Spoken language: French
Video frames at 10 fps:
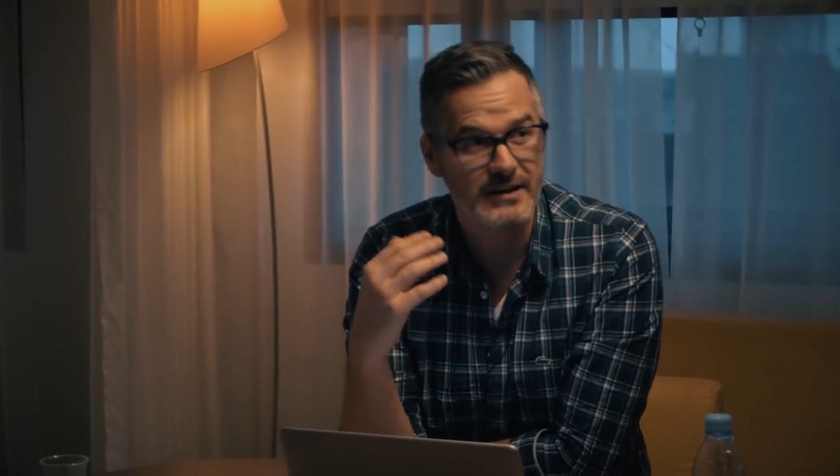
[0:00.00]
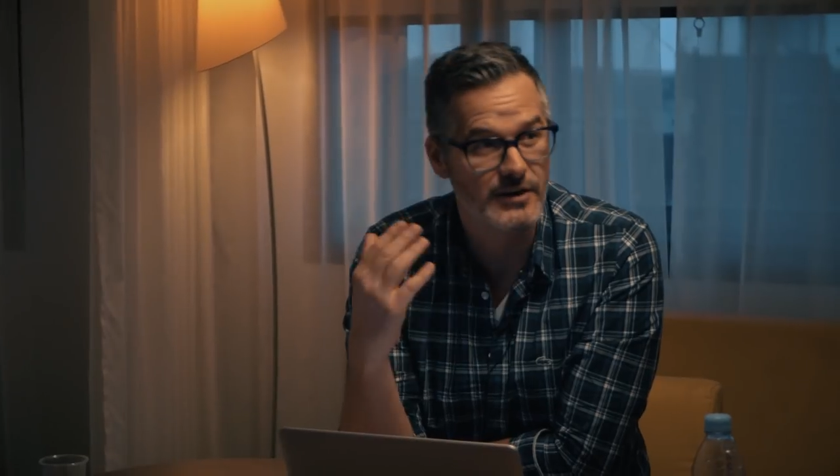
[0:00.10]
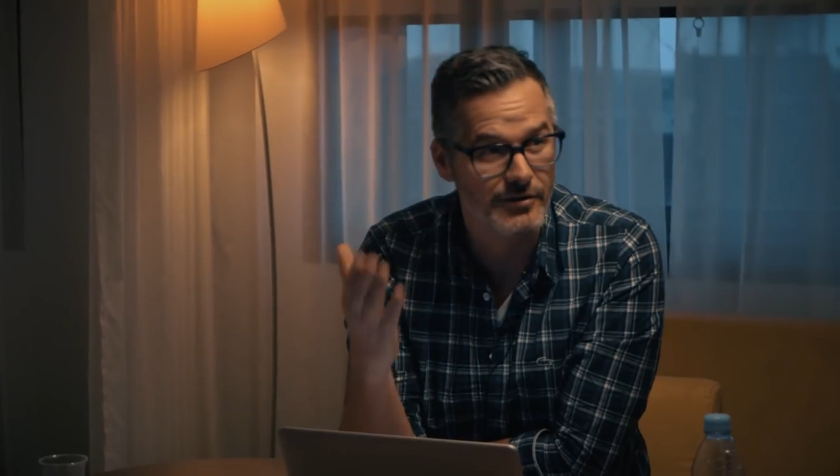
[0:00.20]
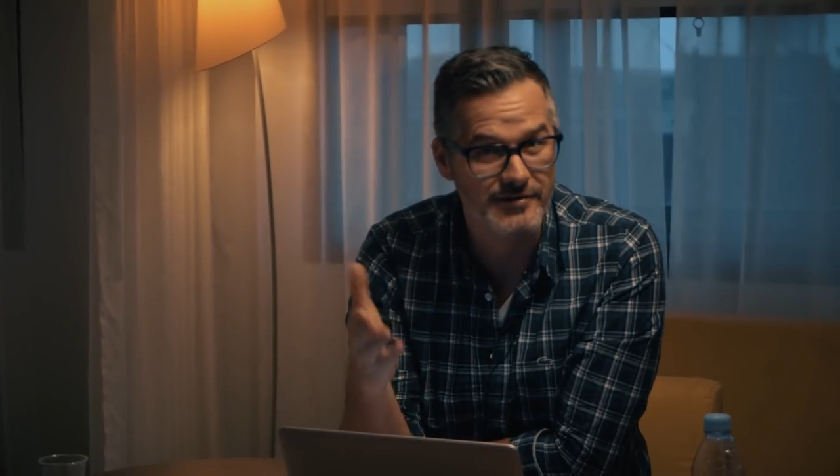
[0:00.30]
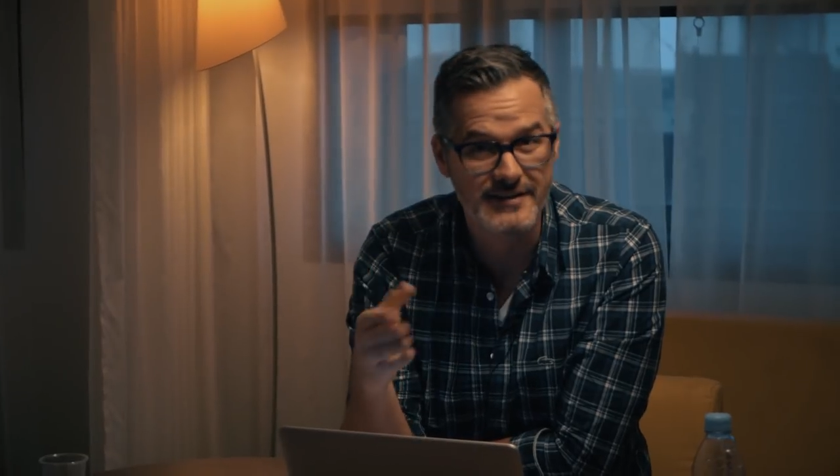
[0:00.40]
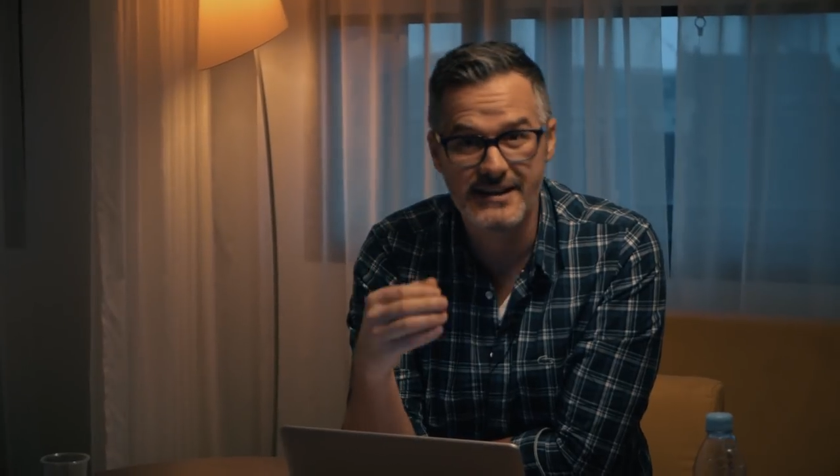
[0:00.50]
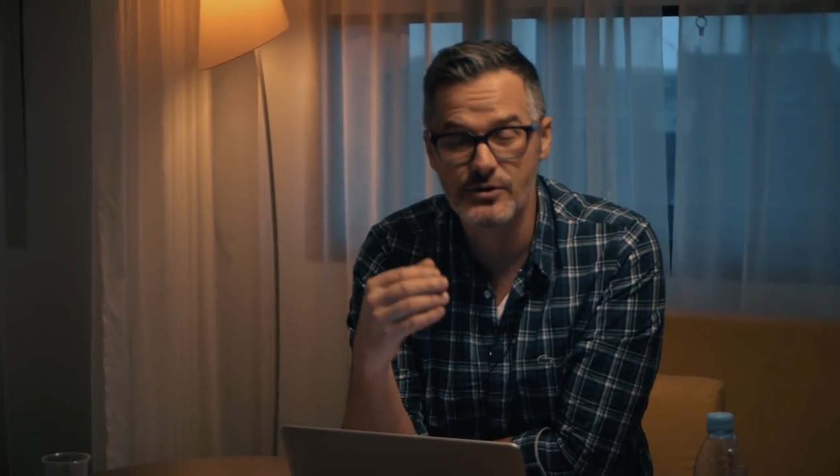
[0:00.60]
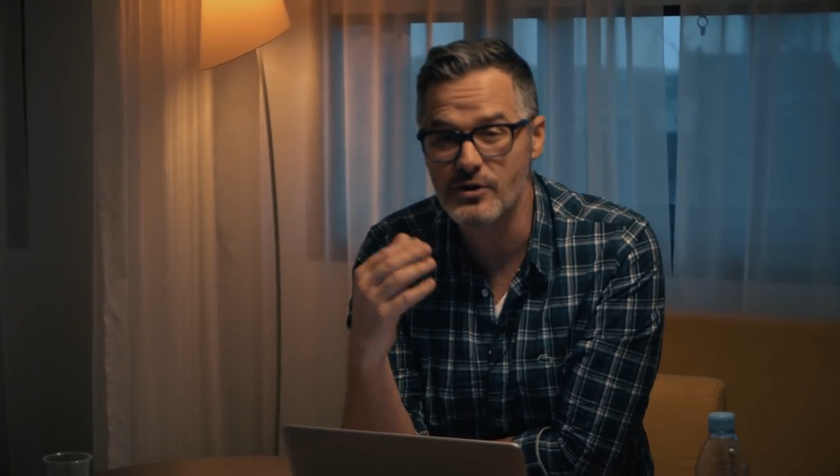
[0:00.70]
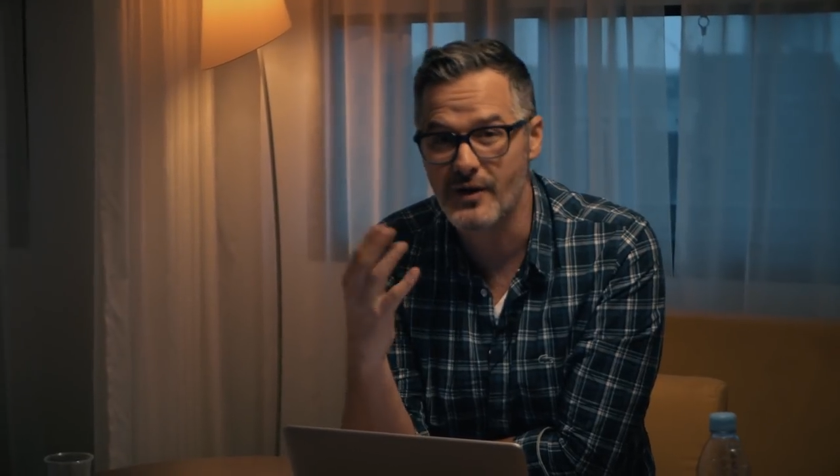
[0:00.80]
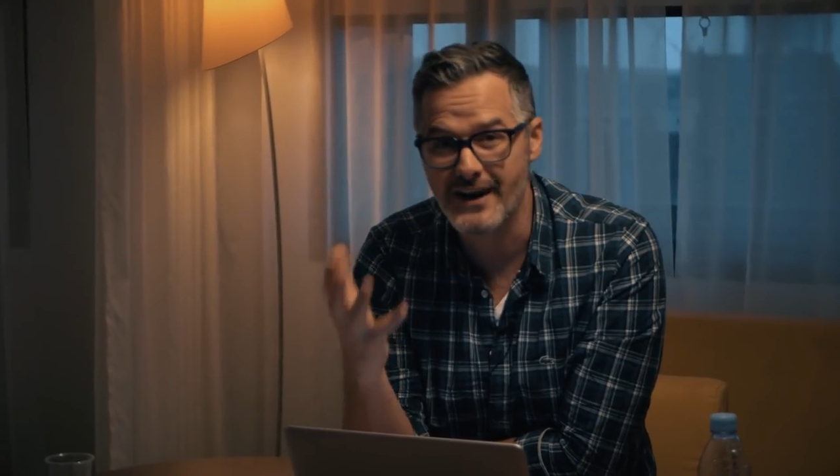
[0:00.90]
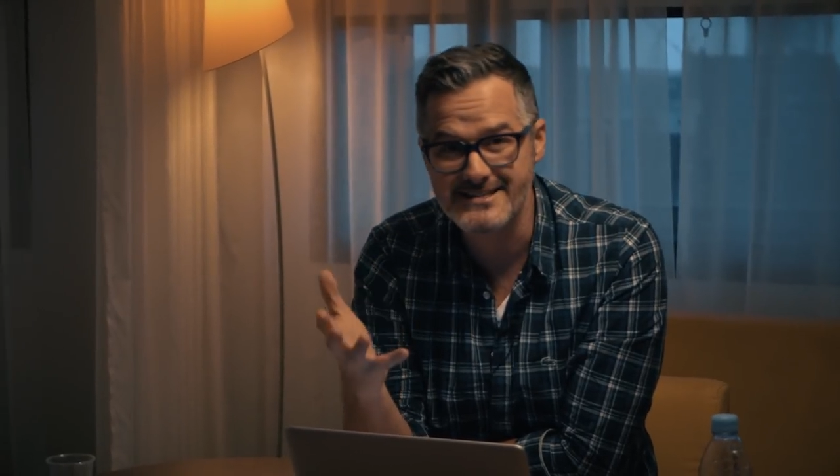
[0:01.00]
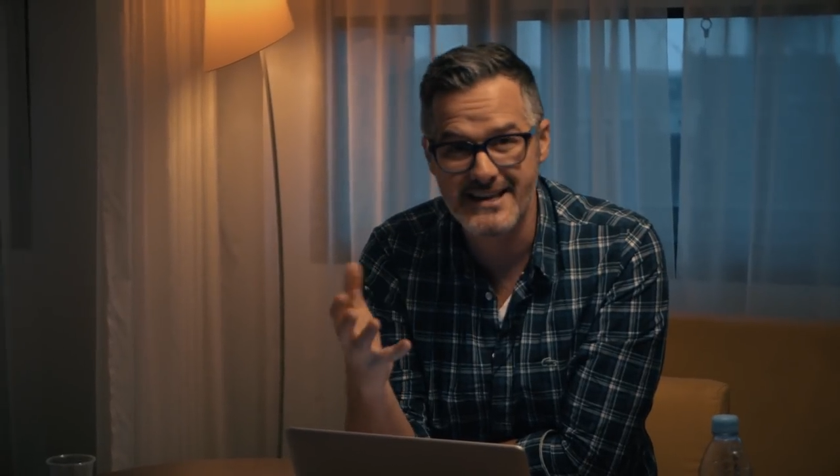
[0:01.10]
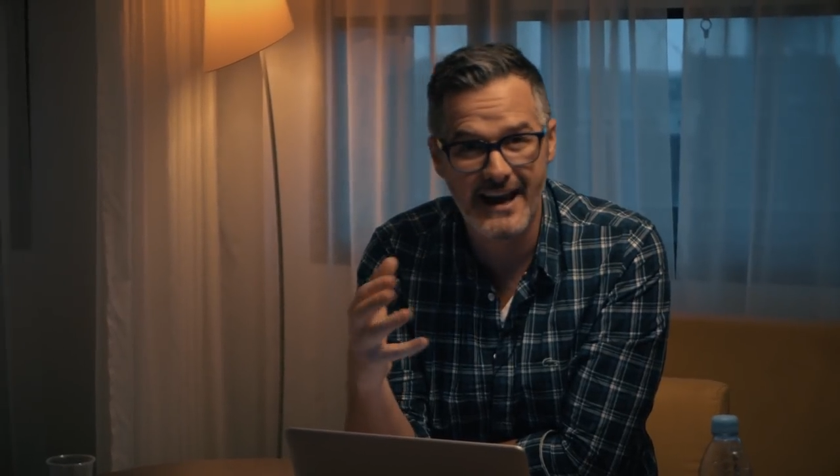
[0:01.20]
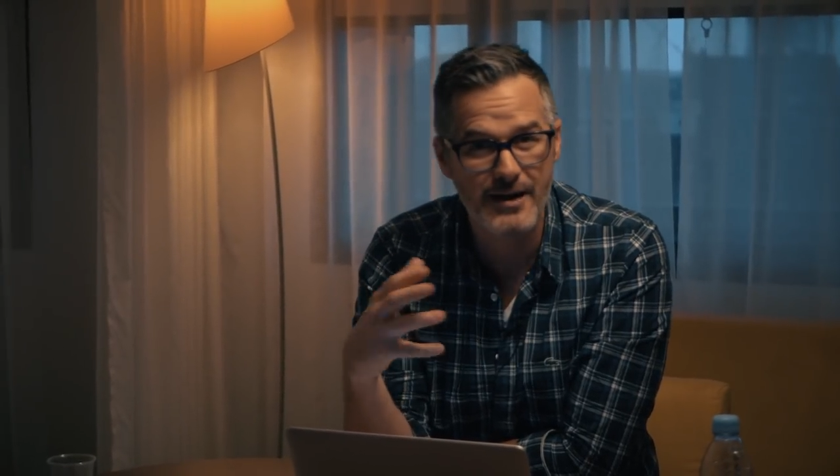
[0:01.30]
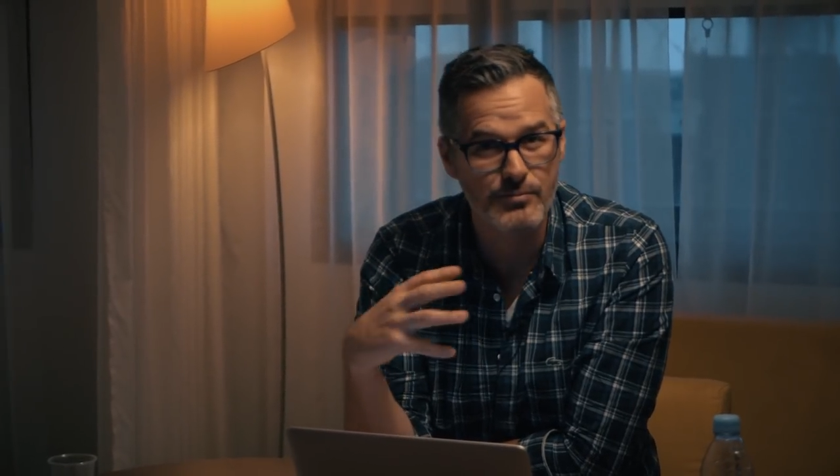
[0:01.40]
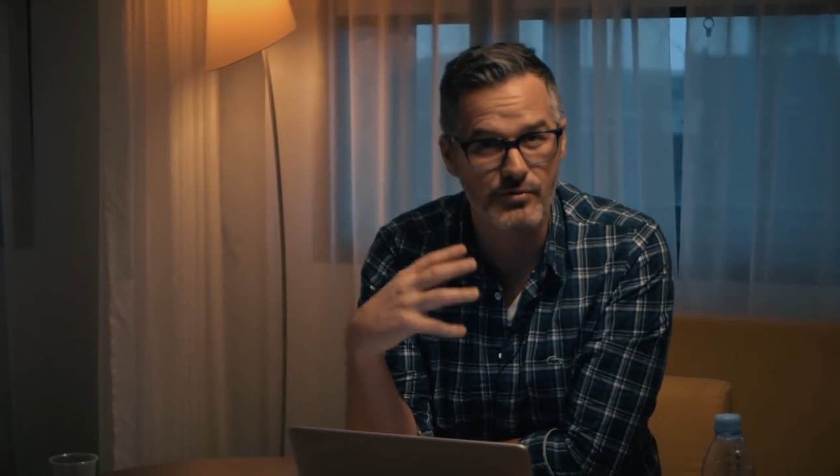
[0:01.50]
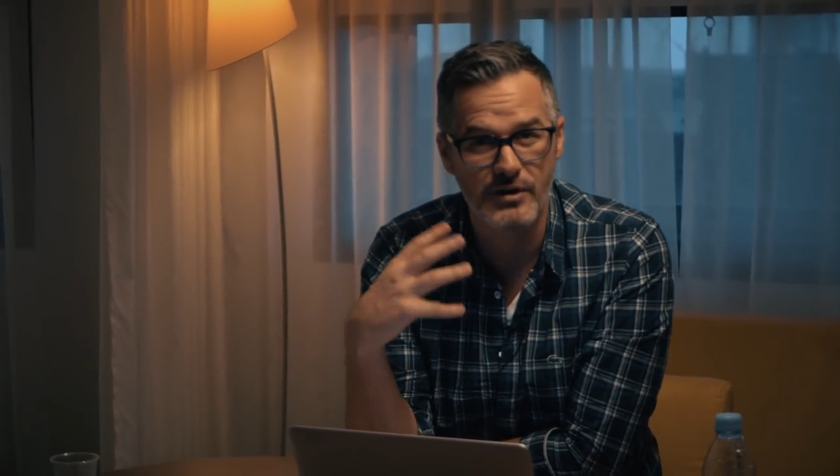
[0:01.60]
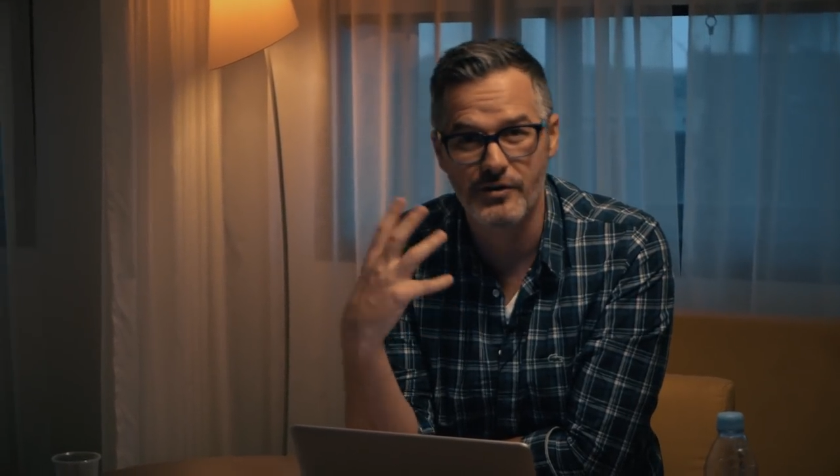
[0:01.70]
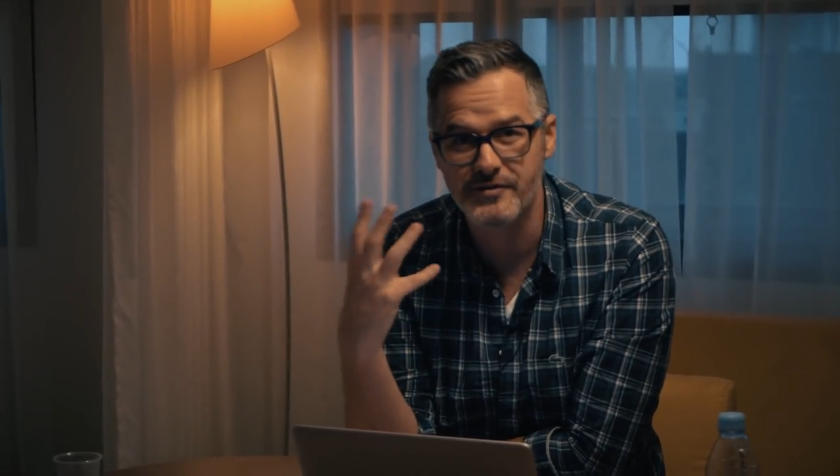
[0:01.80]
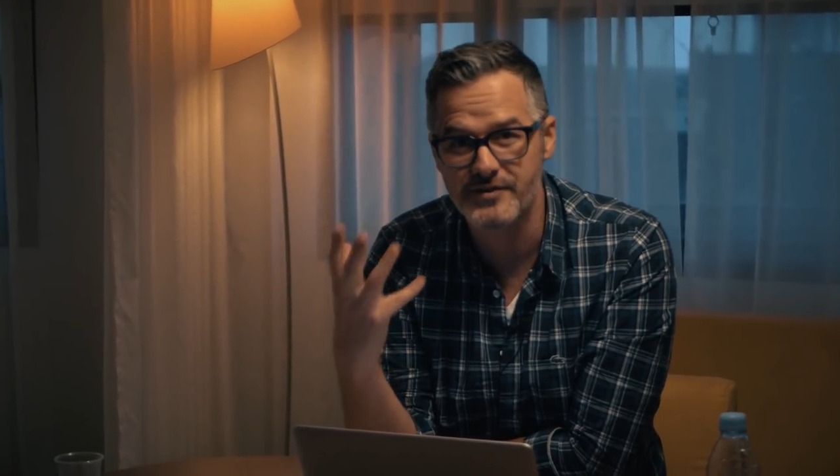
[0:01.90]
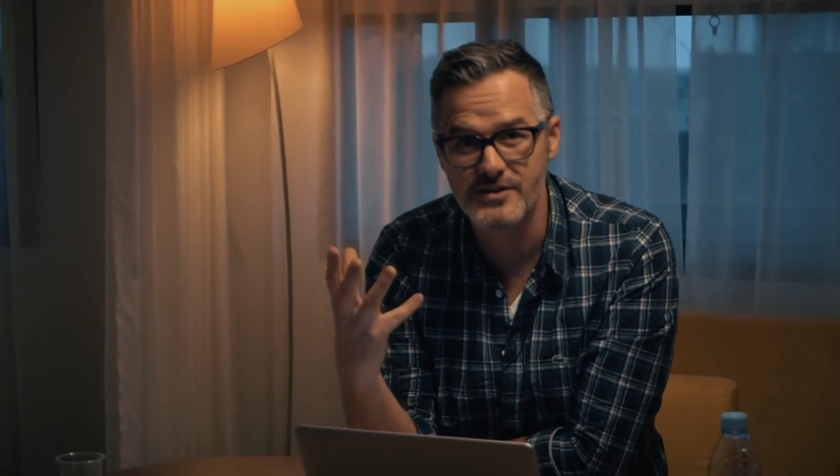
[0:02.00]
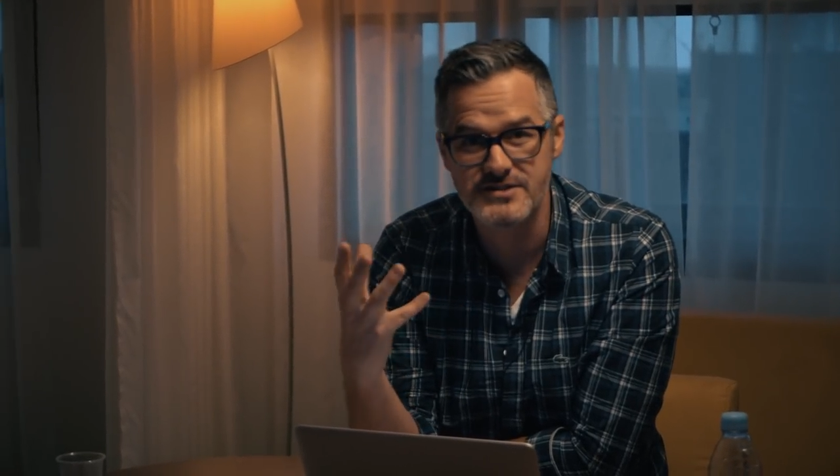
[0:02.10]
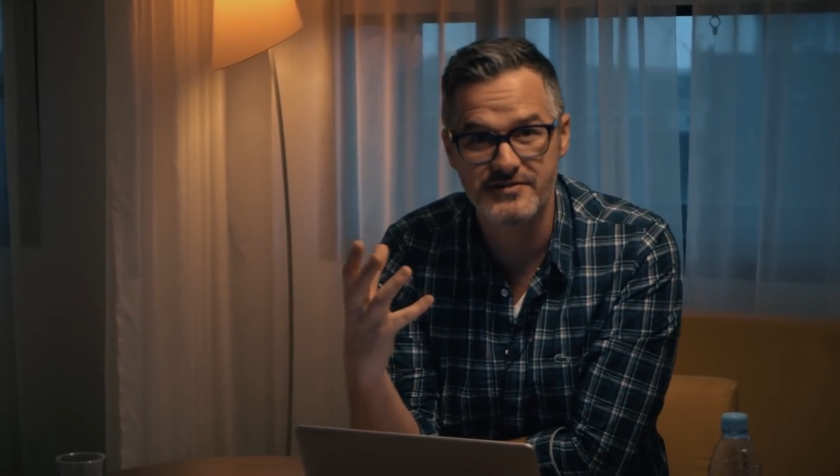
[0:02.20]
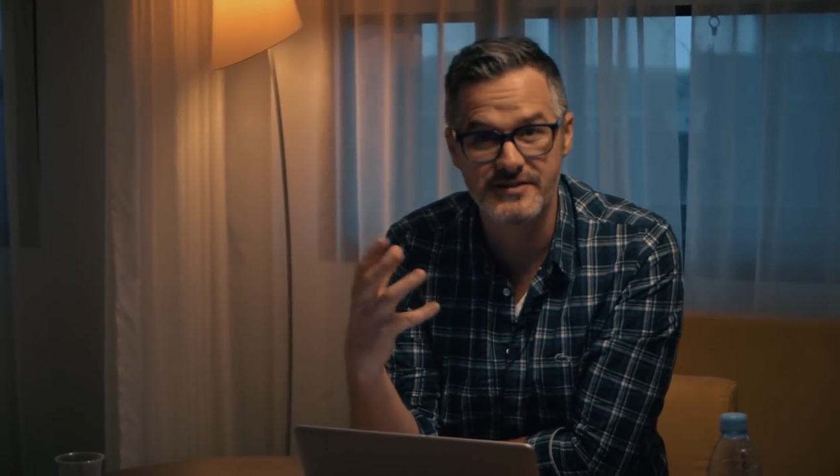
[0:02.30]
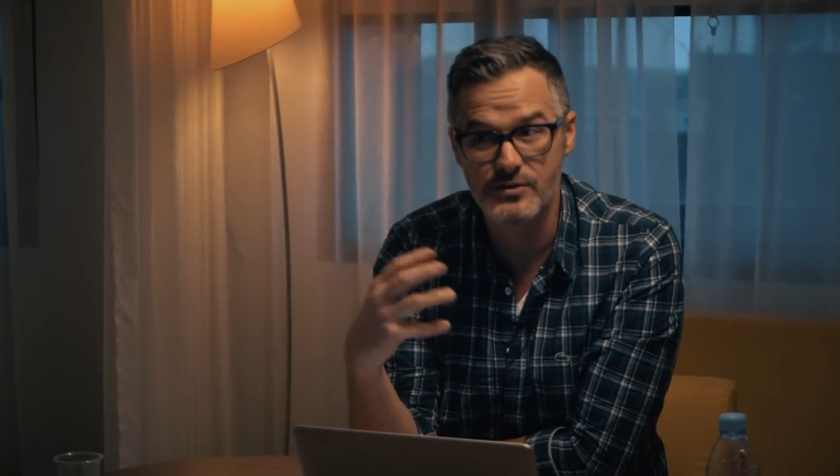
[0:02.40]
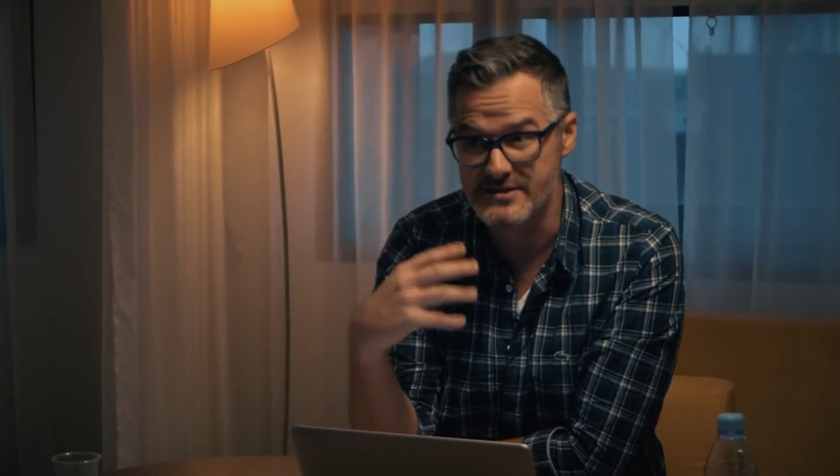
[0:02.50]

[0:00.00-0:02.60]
leurs vidéos, leur Instagram, pour voir leur philosophie,